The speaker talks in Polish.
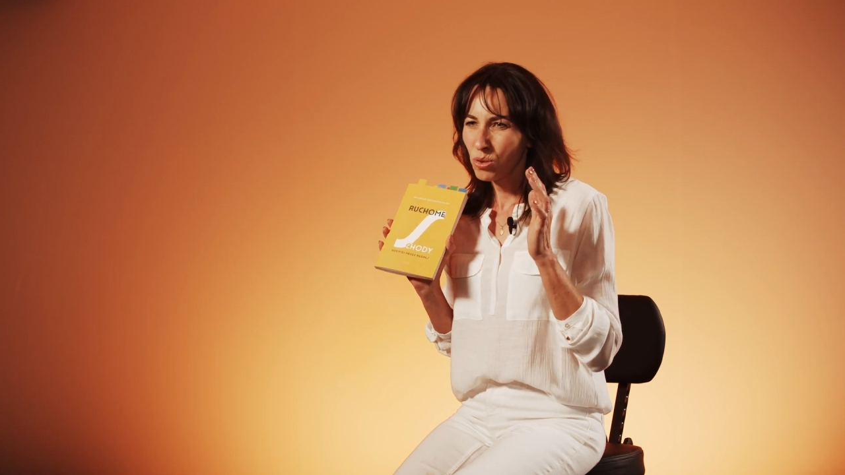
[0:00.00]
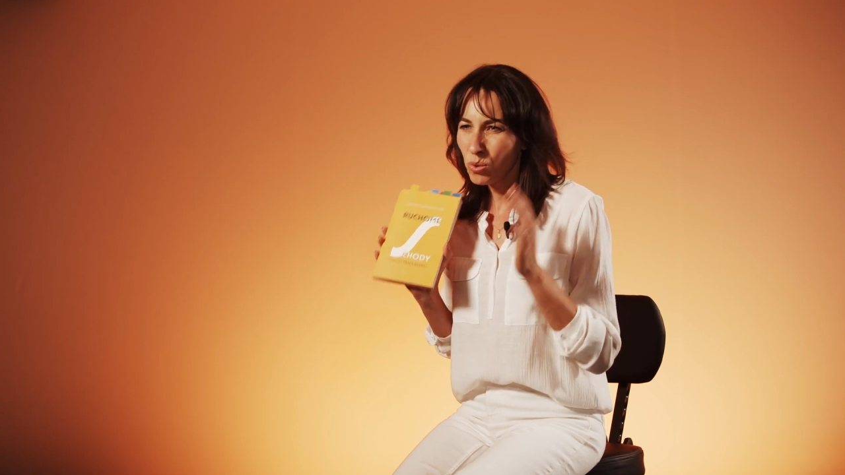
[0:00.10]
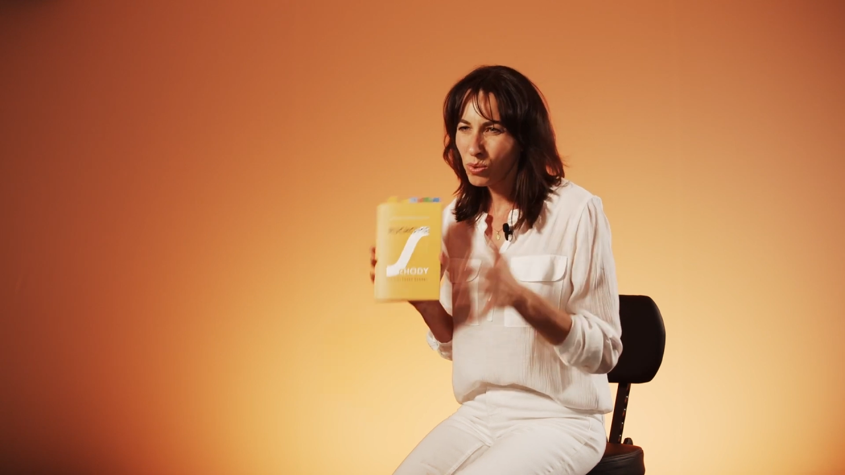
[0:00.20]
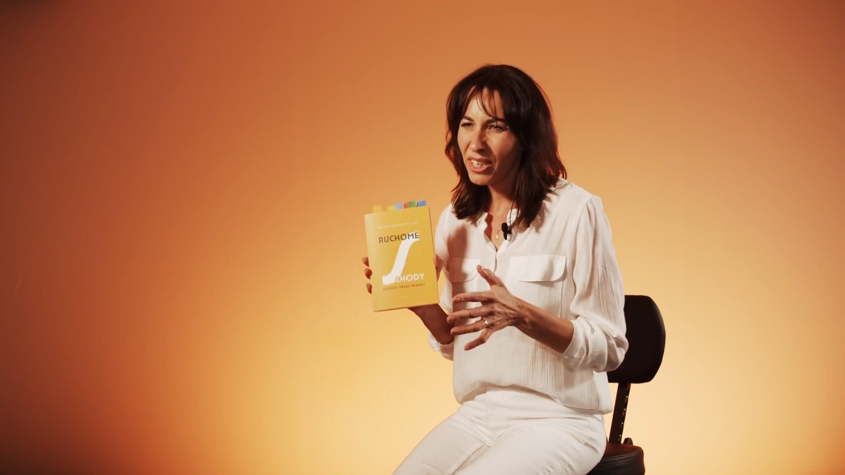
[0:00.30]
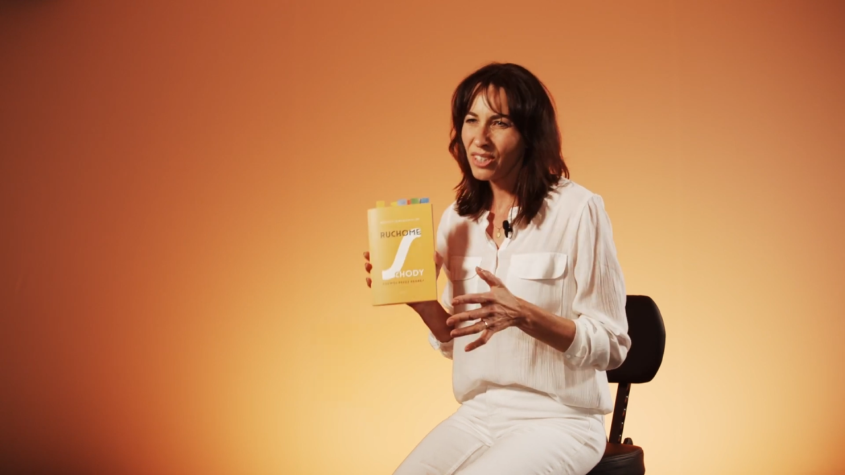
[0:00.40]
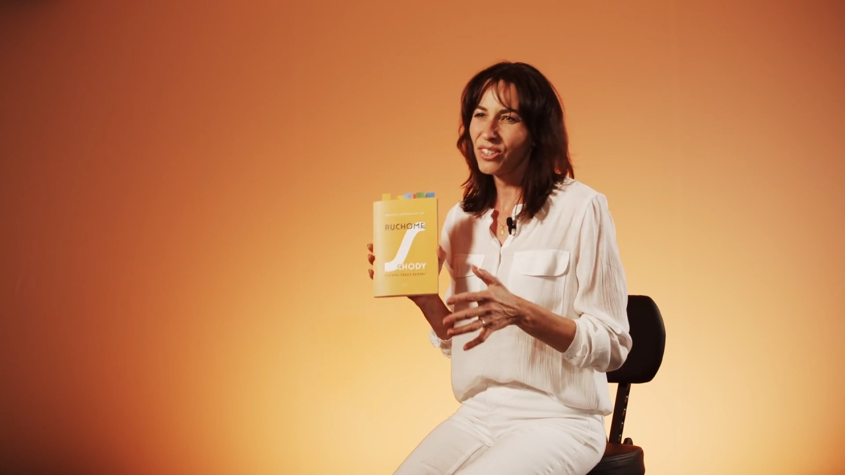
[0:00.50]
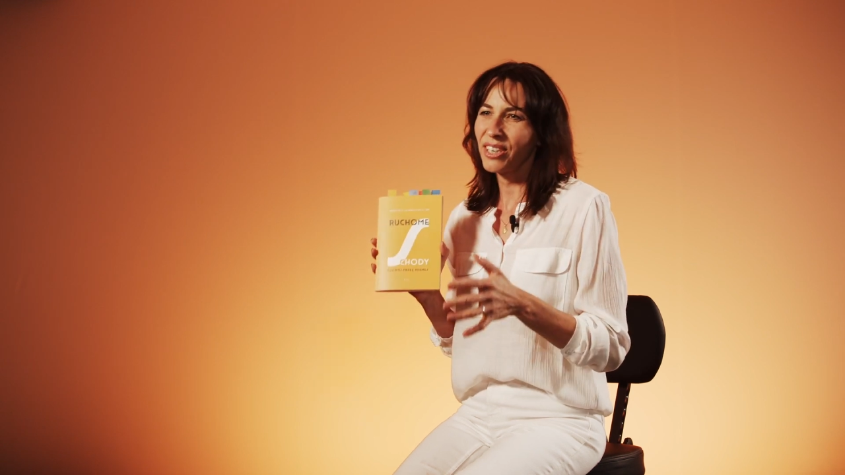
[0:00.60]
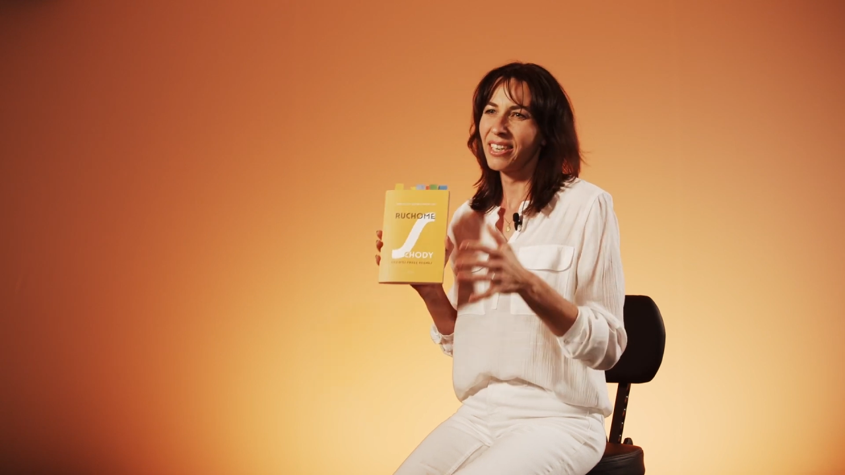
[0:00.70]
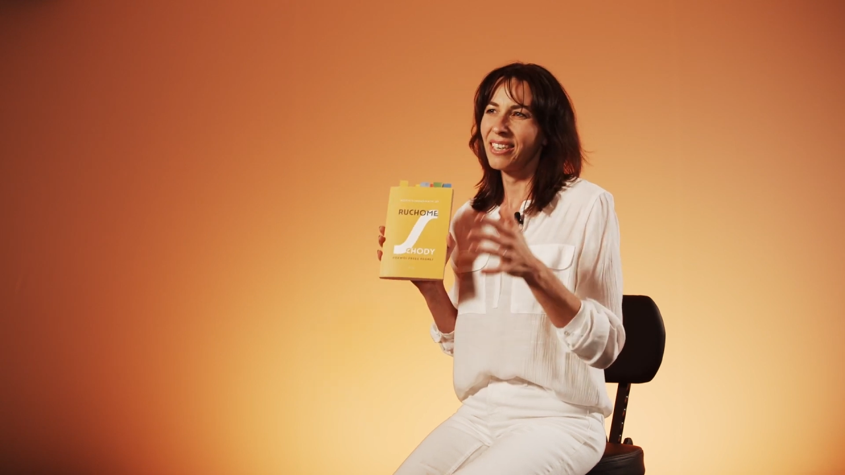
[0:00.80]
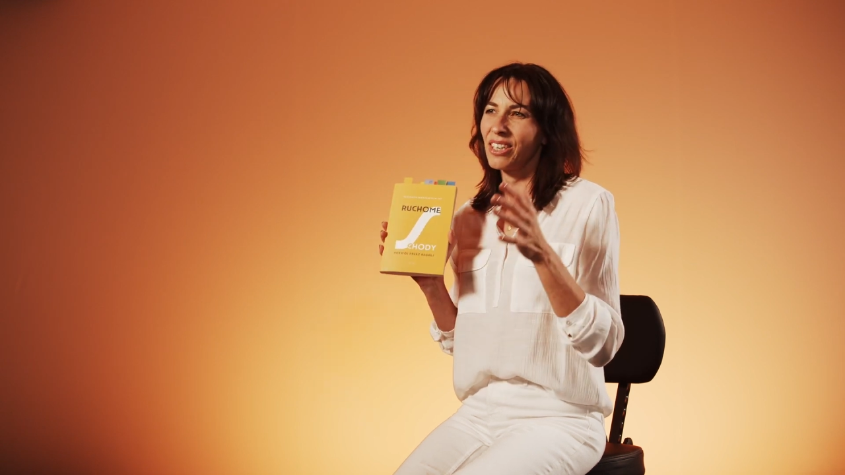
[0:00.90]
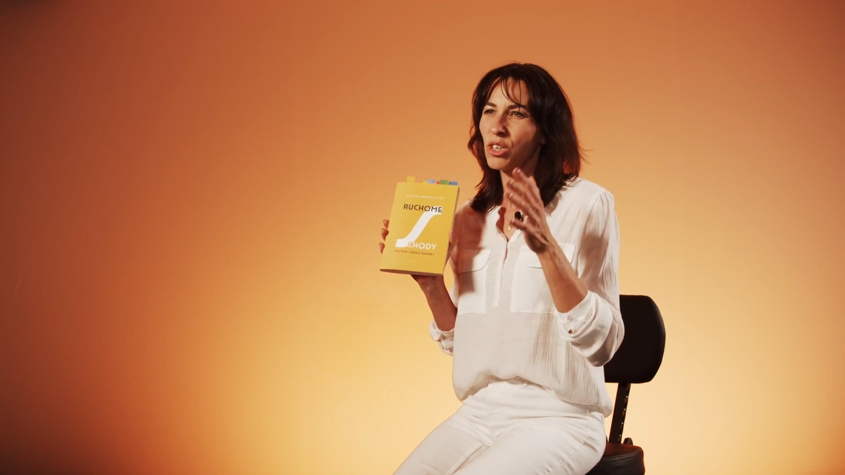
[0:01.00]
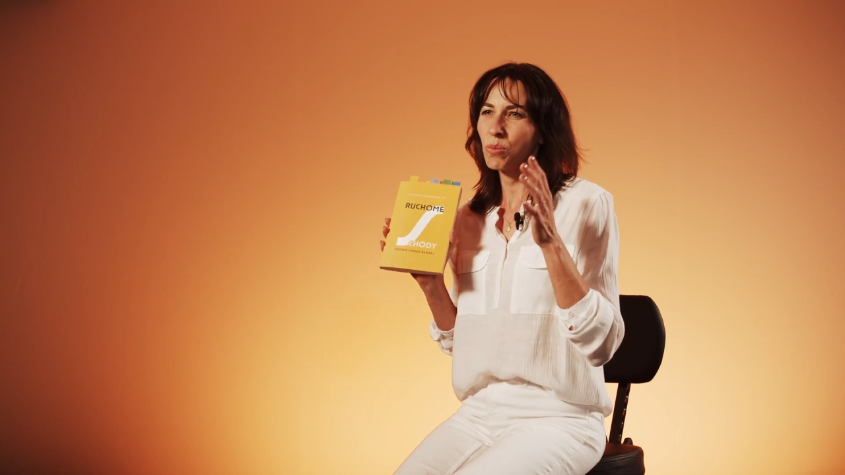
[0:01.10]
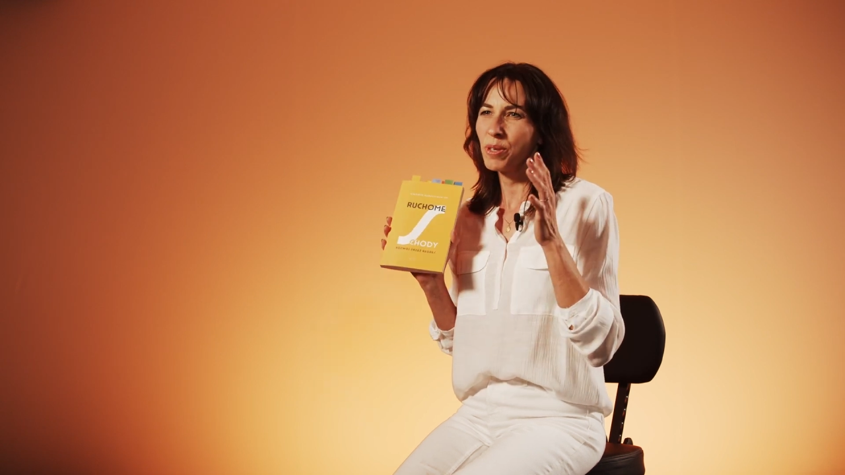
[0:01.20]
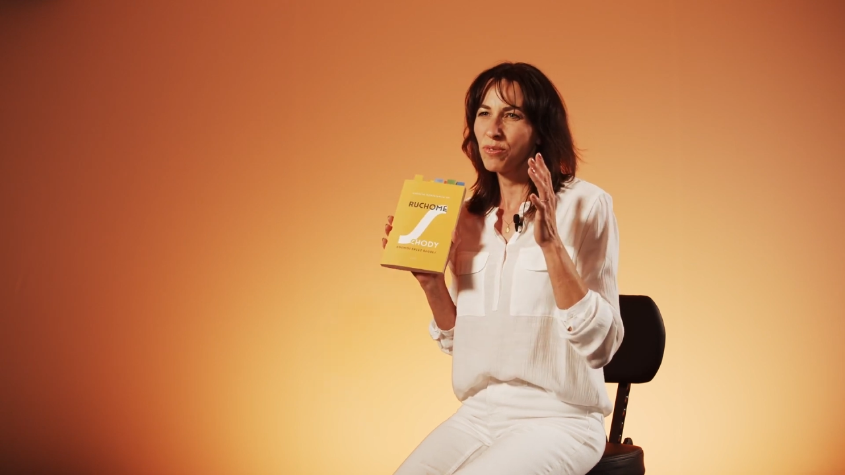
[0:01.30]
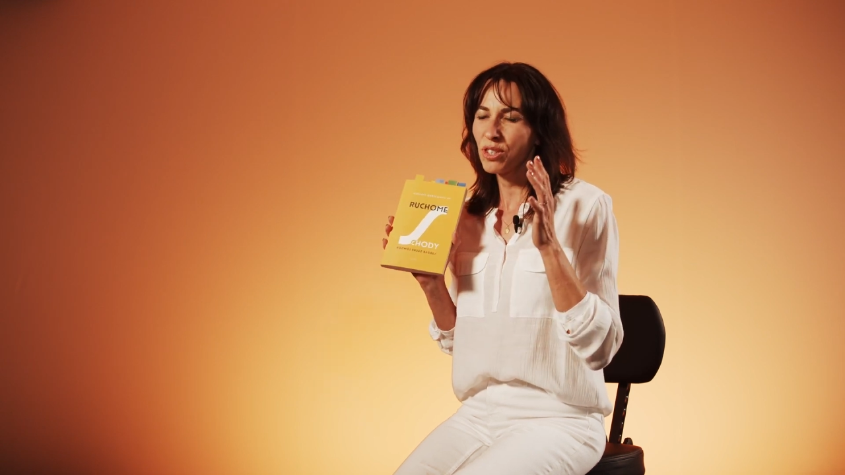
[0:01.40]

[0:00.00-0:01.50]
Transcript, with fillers: trudzę się, robię